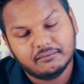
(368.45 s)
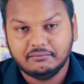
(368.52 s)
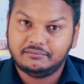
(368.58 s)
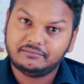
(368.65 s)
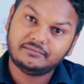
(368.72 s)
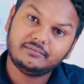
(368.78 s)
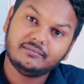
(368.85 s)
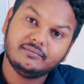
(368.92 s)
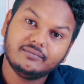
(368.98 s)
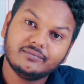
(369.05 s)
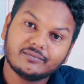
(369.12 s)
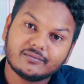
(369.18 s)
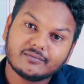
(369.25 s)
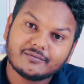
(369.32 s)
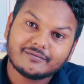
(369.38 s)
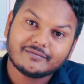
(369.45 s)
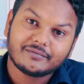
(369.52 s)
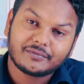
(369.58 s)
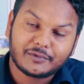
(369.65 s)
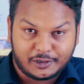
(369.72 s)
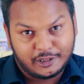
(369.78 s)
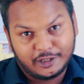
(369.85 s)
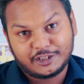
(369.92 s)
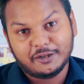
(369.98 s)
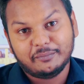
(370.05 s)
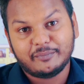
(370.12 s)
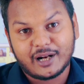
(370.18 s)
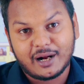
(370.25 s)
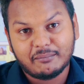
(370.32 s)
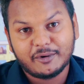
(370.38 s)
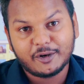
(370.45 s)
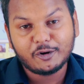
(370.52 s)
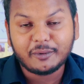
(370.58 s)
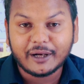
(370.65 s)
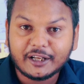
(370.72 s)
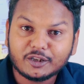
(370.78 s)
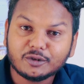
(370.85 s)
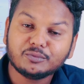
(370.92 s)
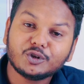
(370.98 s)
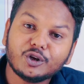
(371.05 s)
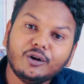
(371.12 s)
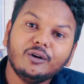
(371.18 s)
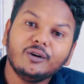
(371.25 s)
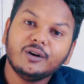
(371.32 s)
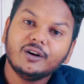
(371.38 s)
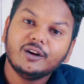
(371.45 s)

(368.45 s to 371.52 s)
हम्म? गजब ब्राह्मण हो भाई तुम तो